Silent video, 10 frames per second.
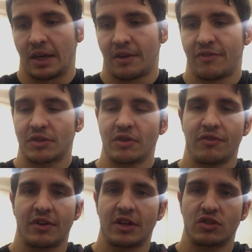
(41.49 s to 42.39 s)
il fatto di
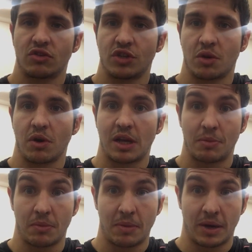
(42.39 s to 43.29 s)
far insorgere qualche
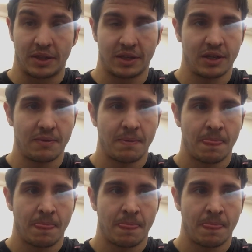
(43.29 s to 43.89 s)
problematica